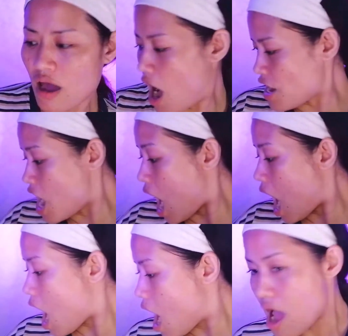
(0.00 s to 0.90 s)

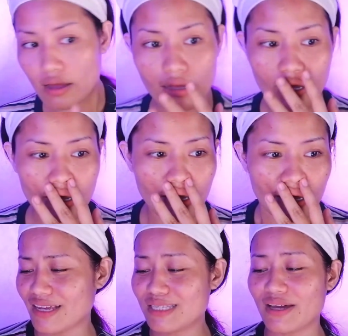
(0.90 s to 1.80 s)
Hala!
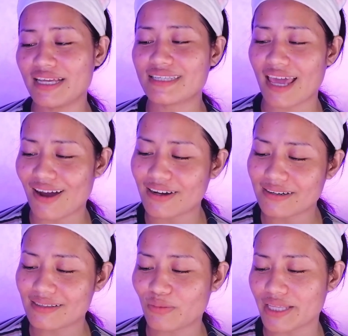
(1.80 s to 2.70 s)
This one is
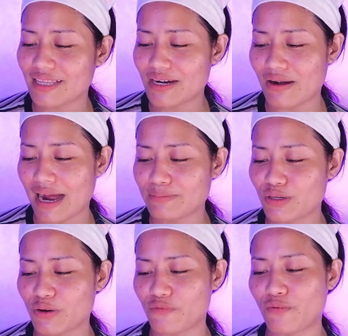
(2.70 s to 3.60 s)
120 grams
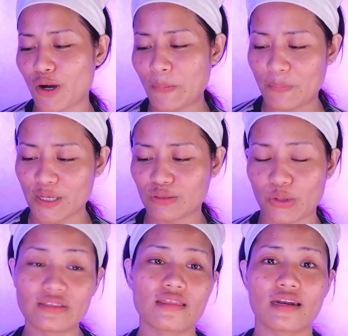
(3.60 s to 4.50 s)
or
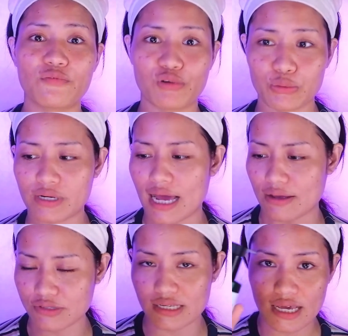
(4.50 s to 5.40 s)
4.23 fluid
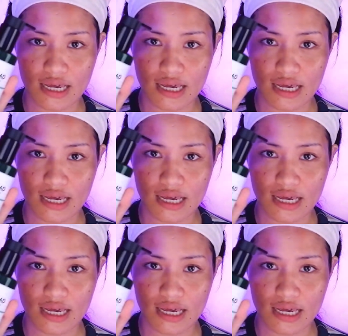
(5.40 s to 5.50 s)
ounce